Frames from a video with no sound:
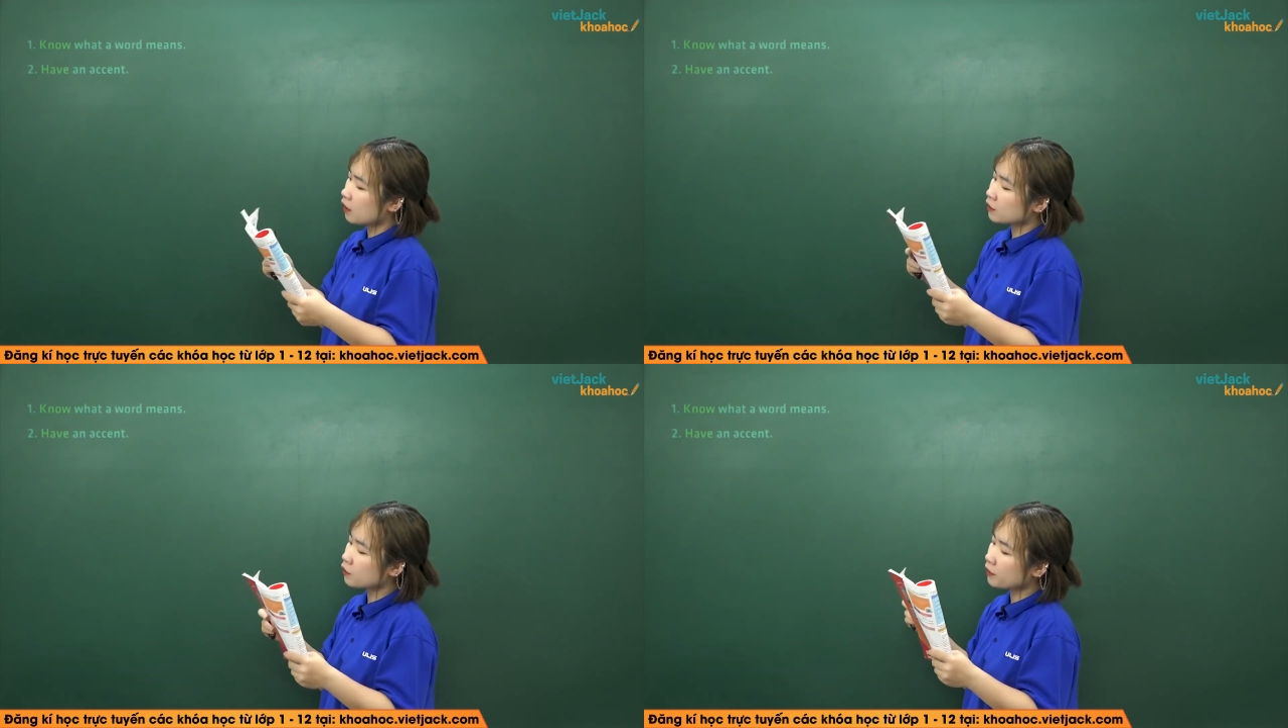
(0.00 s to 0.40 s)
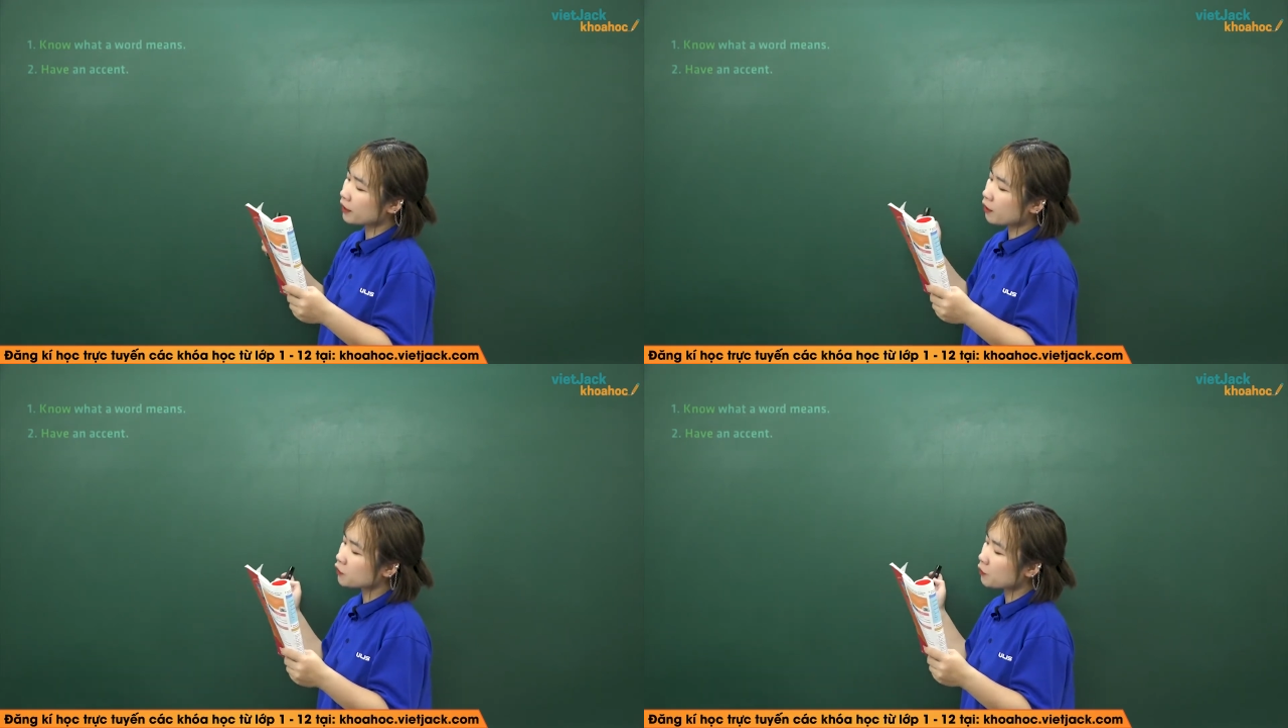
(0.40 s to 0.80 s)
rồi
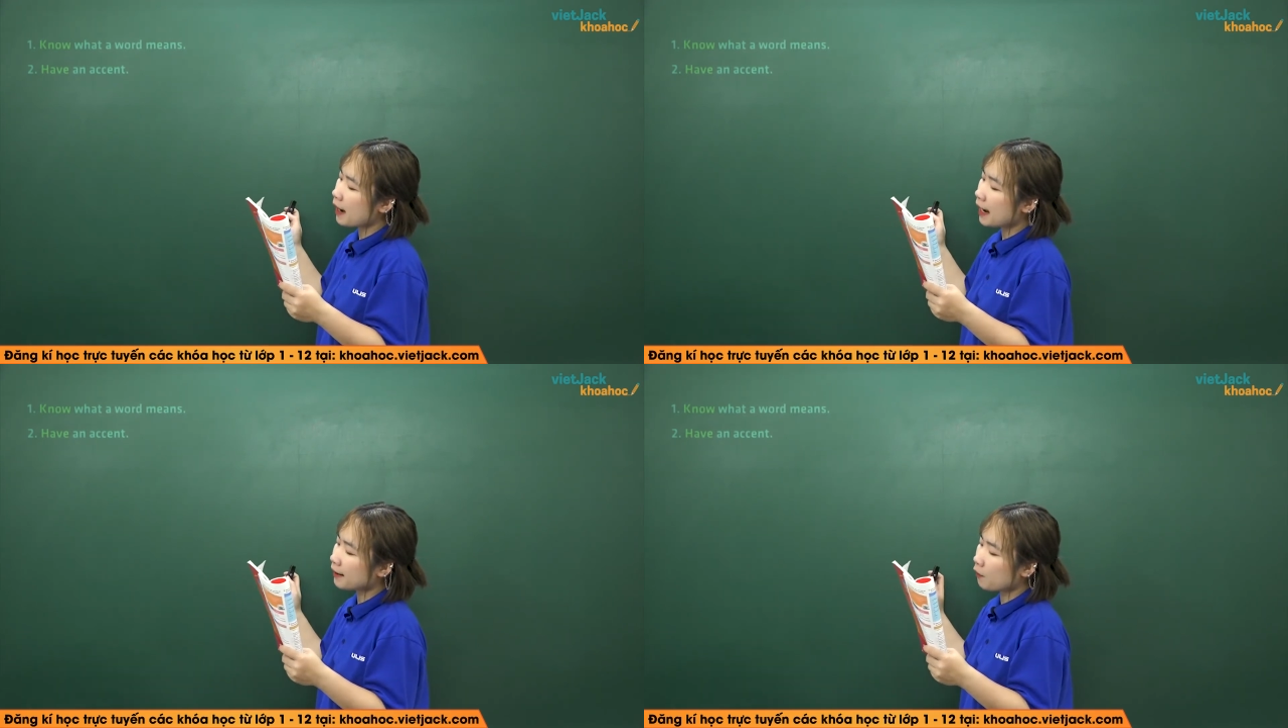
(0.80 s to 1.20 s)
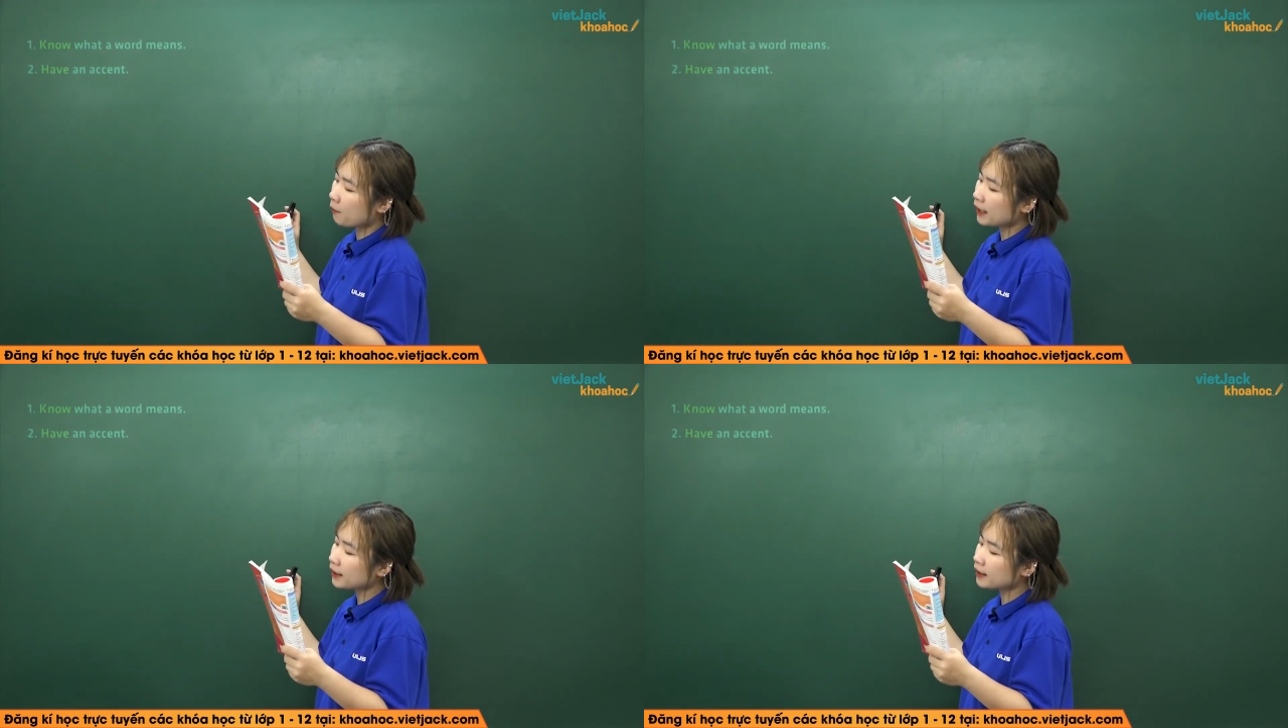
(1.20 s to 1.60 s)
đến câu số 3 nào
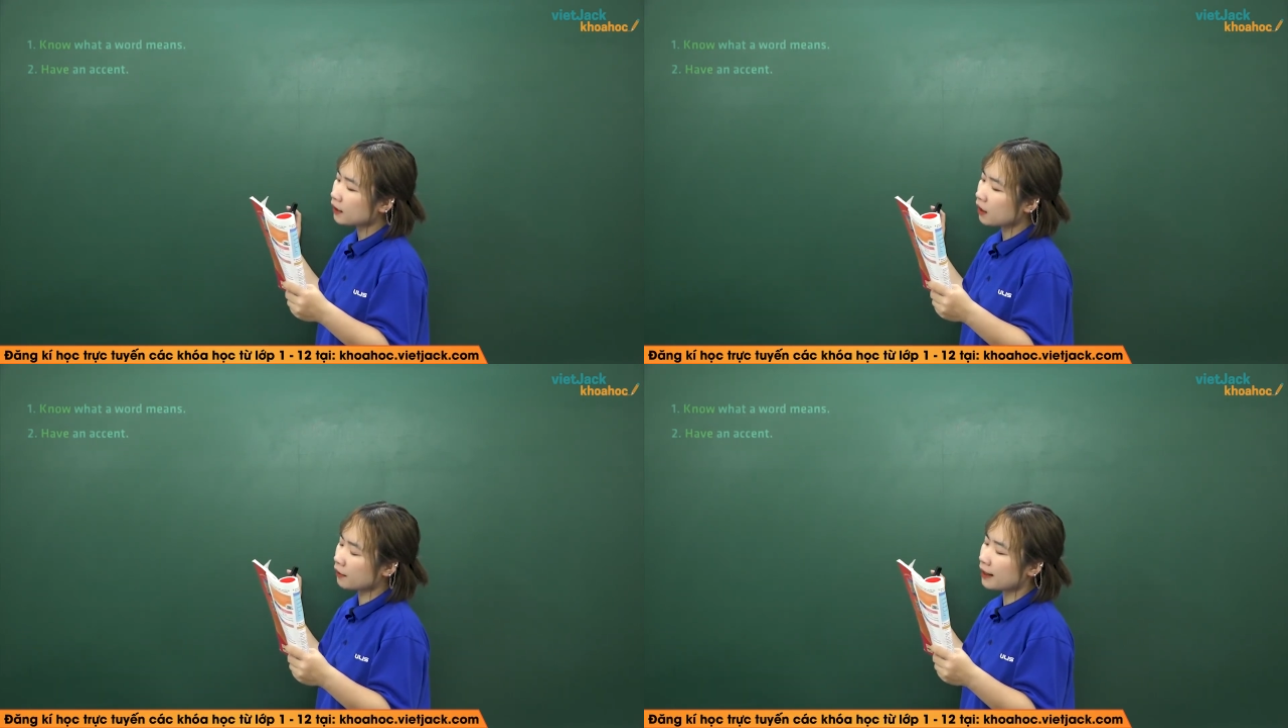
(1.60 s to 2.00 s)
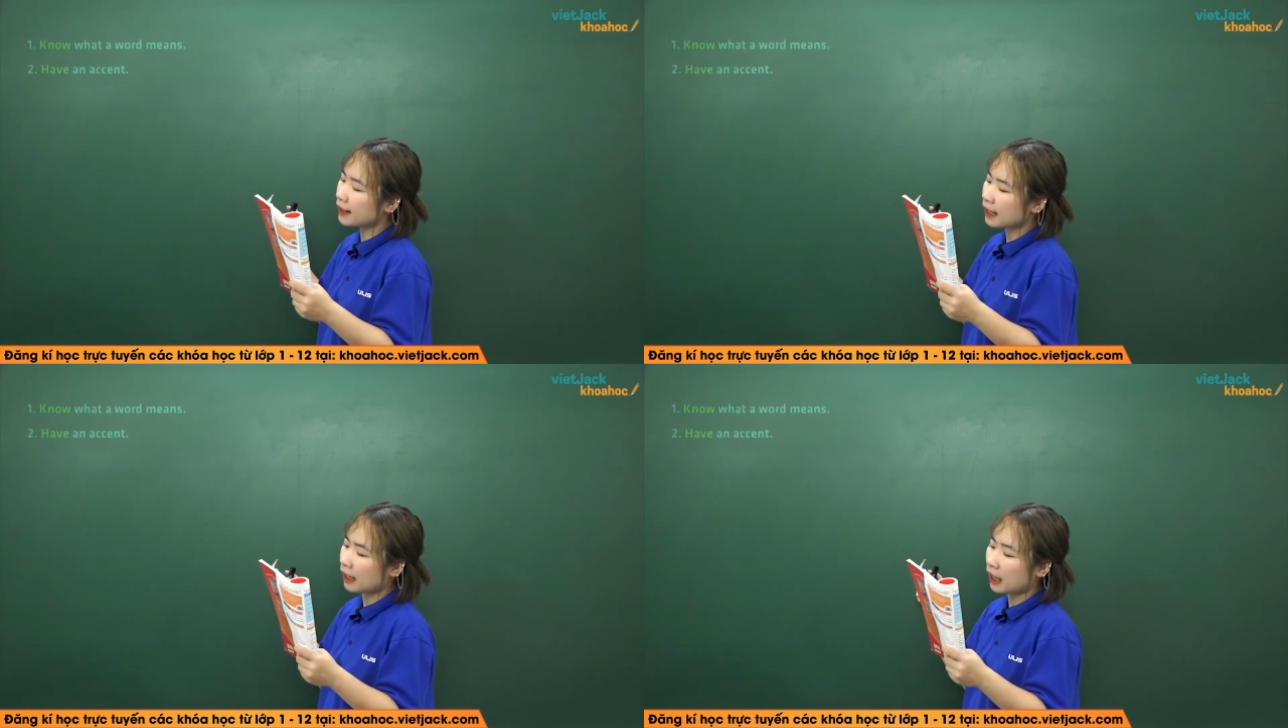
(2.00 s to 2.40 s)
make ở
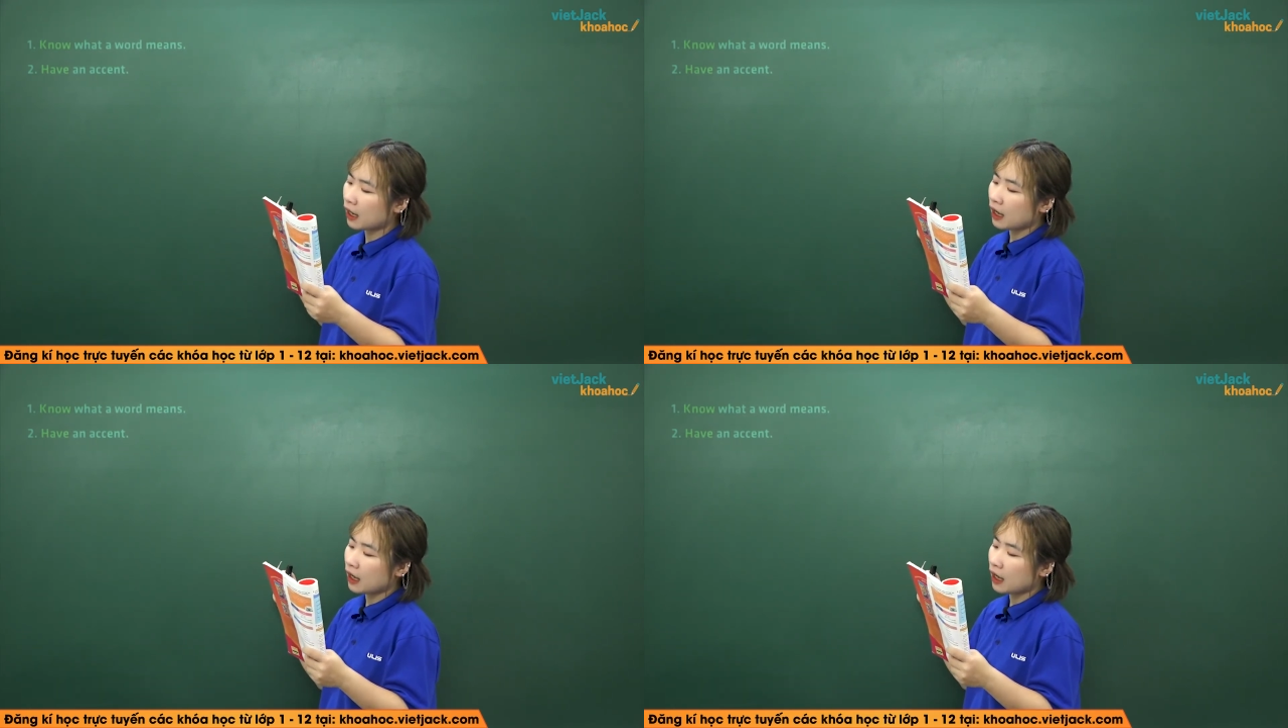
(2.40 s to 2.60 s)
đây là